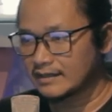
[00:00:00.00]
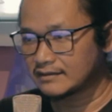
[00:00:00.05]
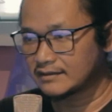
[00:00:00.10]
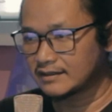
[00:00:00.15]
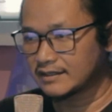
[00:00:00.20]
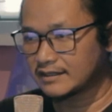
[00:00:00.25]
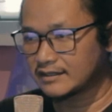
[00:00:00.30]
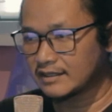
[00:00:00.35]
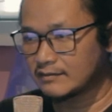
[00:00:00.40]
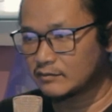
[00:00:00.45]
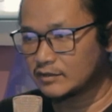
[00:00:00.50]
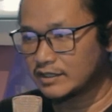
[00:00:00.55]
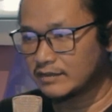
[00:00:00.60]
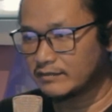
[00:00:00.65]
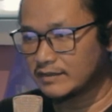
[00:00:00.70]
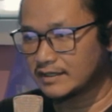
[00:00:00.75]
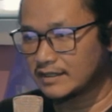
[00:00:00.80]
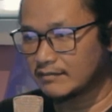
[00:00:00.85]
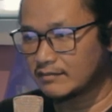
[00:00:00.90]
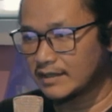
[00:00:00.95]
Ternyata
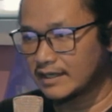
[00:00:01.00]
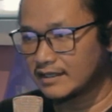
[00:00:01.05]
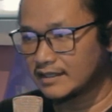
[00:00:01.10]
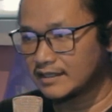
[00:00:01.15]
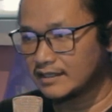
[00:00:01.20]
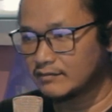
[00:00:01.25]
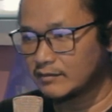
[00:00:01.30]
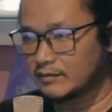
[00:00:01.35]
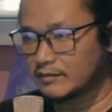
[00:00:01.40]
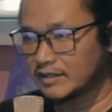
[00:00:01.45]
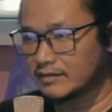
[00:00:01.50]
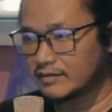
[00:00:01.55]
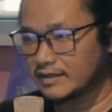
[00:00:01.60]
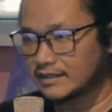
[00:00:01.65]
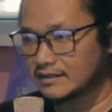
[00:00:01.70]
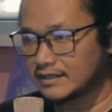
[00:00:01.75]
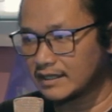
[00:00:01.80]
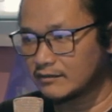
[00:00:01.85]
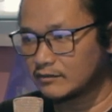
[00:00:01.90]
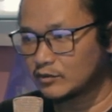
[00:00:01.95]
Muslimin kembali memberi
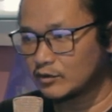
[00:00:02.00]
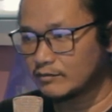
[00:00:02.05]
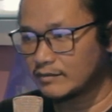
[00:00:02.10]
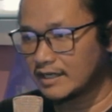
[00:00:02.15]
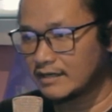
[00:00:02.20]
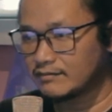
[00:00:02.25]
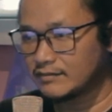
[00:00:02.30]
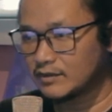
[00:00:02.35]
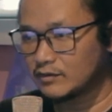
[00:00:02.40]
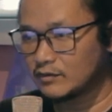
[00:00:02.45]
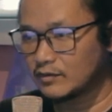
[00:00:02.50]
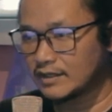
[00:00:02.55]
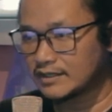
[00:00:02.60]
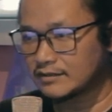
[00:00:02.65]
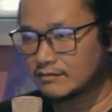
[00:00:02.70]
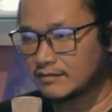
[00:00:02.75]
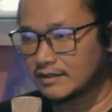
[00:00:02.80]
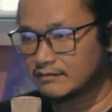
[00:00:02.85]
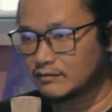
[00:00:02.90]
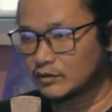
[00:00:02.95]
perintah untuk mengambil uang
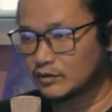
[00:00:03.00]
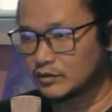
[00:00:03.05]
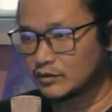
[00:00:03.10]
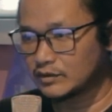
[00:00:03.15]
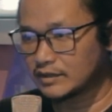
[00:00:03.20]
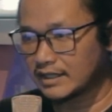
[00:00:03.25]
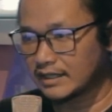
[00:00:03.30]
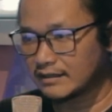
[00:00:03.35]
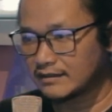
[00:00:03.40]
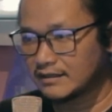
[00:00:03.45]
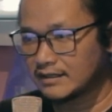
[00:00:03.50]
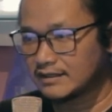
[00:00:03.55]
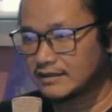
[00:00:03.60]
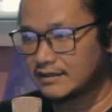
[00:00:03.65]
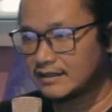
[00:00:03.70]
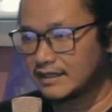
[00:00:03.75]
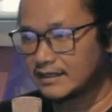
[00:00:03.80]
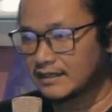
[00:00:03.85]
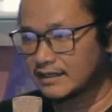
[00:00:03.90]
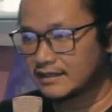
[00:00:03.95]
90 juta
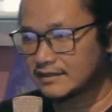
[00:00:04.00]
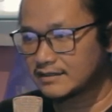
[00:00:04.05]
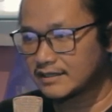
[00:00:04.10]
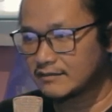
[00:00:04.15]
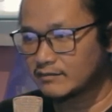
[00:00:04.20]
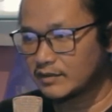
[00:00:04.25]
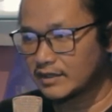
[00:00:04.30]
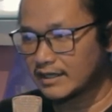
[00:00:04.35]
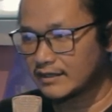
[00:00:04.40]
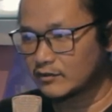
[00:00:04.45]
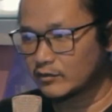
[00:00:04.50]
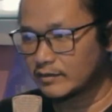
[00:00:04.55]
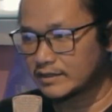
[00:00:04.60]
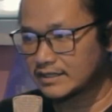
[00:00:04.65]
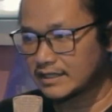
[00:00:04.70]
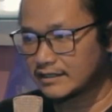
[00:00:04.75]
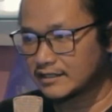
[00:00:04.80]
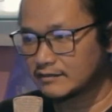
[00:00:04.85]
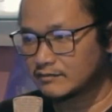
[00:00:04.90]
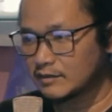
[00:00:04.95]
dengan alasan pihak rumah
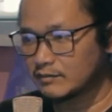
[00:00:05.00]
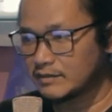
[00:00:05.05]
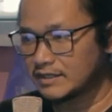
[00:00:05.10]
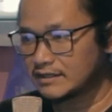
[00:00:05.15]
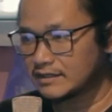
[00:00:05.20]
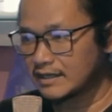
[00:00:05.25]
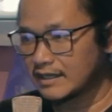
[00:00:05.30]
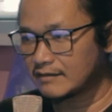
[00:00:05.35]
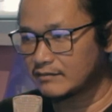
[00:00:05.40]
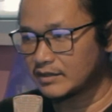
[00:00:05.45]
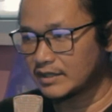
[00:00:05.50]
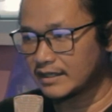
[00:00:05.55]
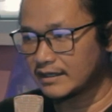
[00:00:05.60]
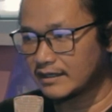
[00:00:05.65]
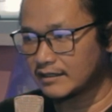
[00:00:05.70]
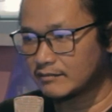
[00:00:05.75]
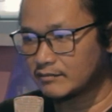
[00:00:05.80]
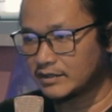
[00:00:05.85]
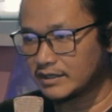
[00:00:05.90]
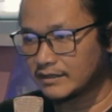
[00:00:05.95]
sakit meminta
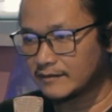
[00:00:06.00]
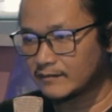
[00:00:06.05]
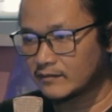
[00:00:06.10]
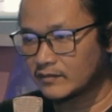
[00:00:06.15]
biaya lebih.